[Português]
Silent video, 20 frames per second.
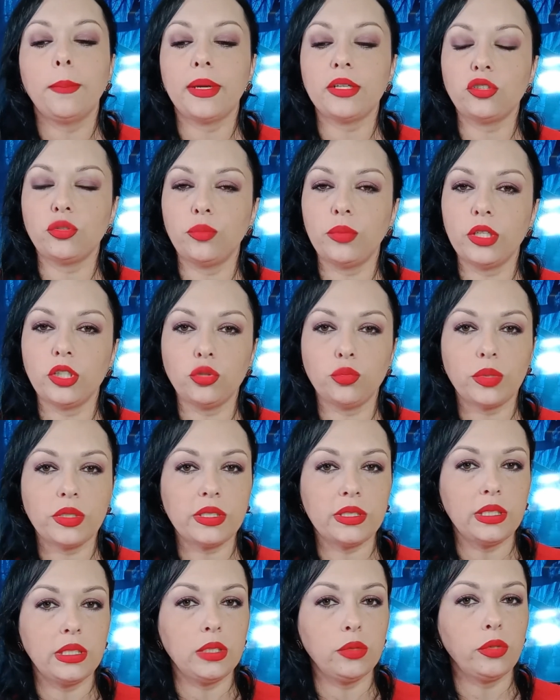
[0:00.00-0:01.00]
mas mesmo
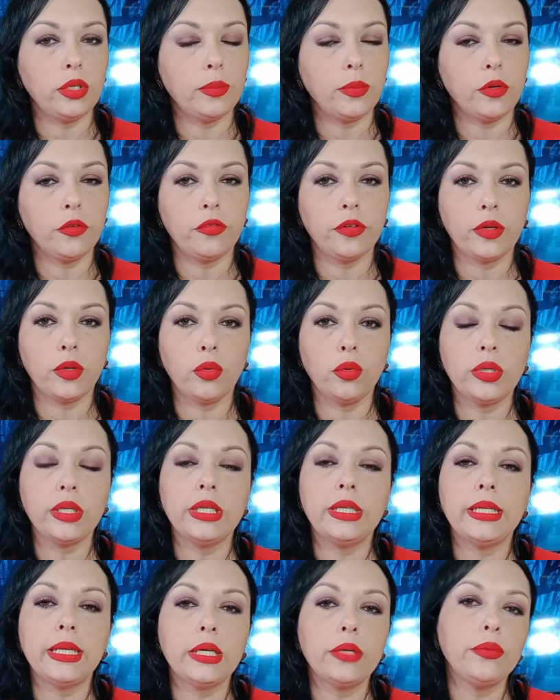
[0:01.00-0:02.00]
assim o irmão falou
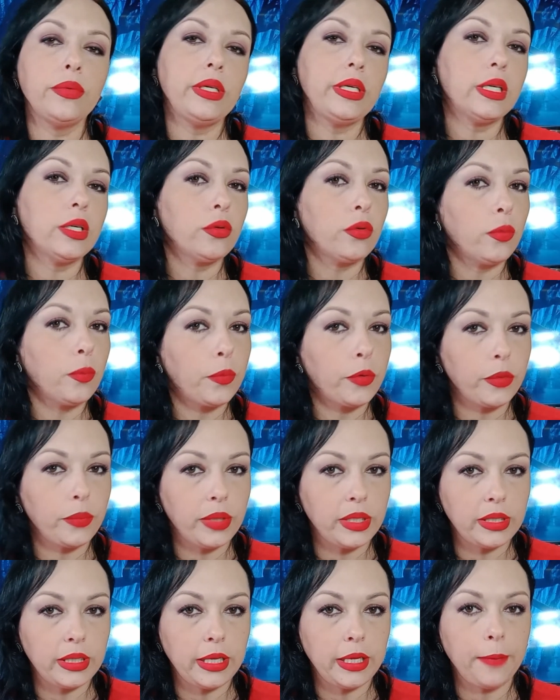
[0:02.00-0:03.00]
que não ia
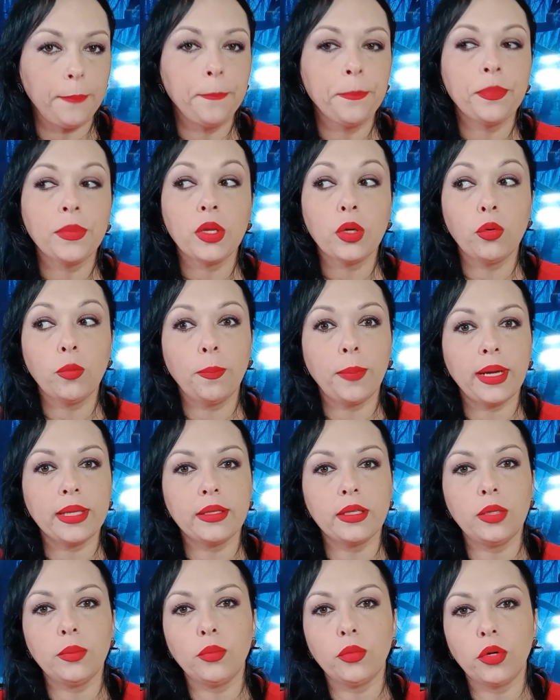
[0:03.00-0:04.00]
comprometer o
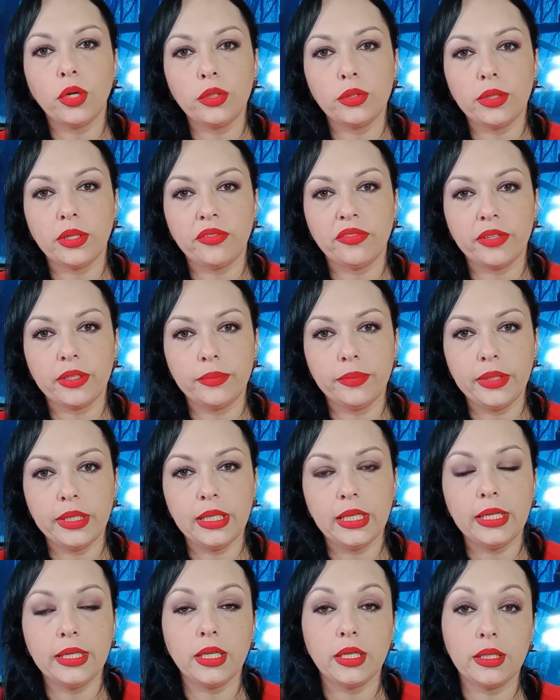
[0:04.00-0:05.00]
patrimônio da
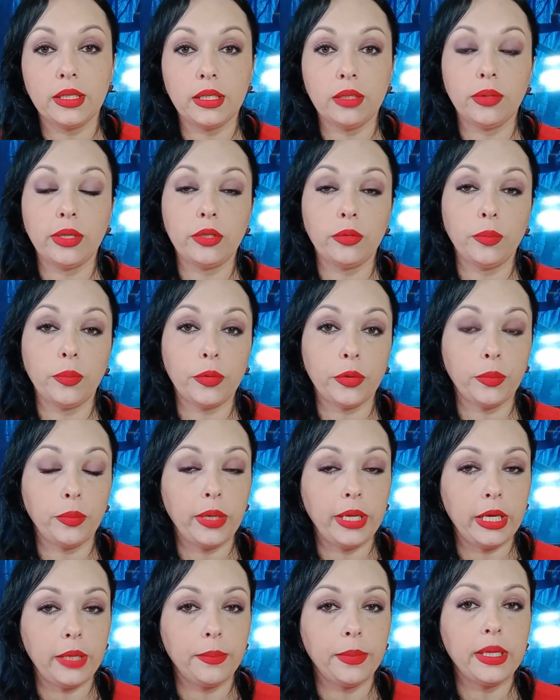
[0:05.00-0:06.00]
família, que aquilo era um
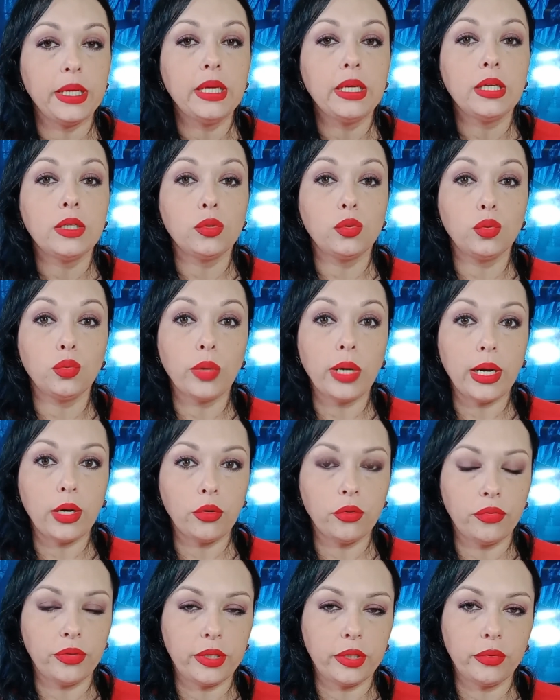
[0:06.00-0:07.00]
problema do
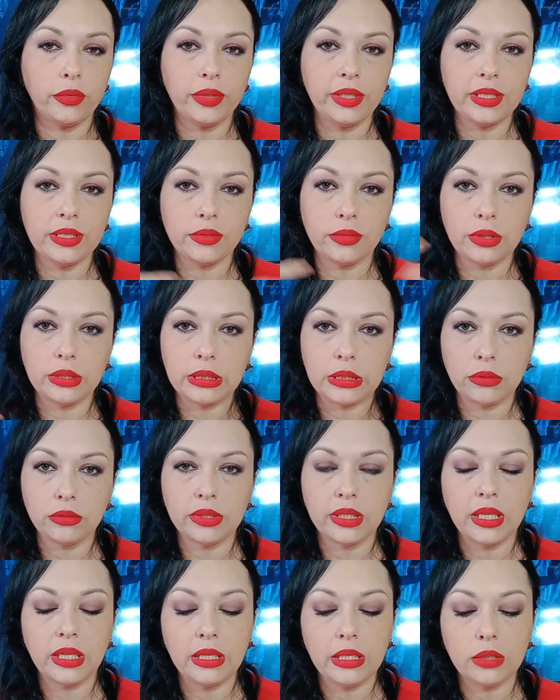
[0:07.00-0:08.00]
Álvaro, isso
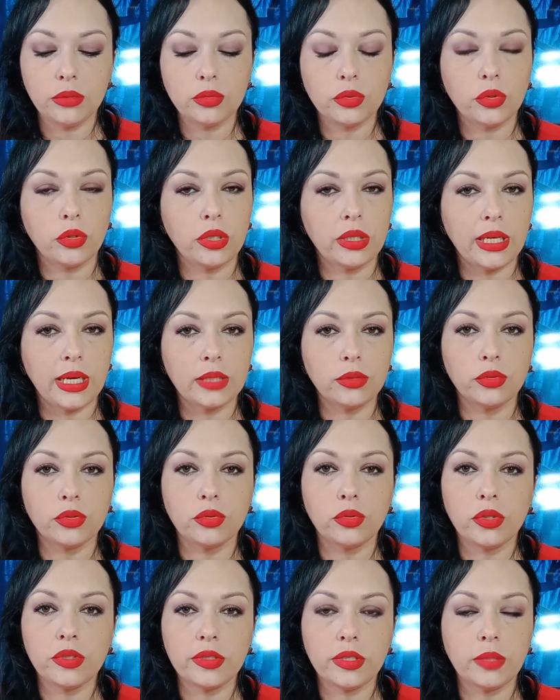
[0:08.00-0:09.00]
então teriam tornado
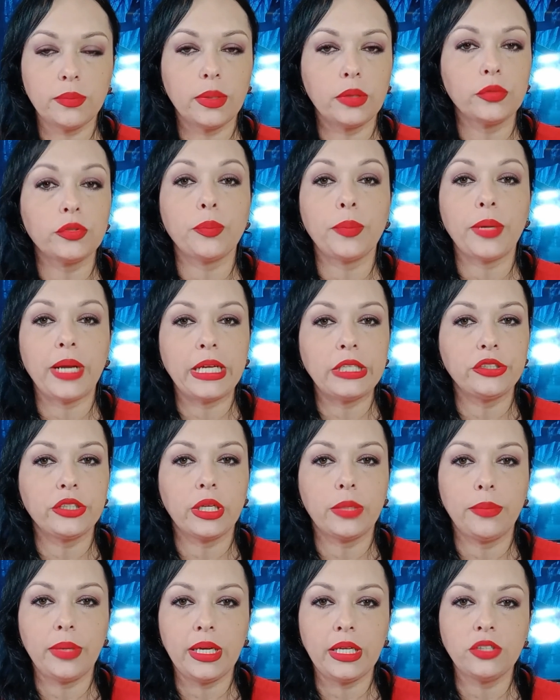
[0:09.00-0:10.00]
os dois irmãos
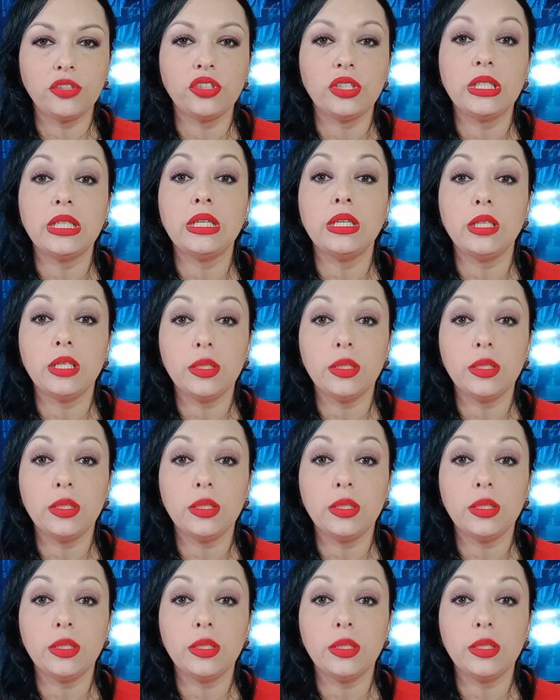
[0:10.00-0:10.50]
praticamente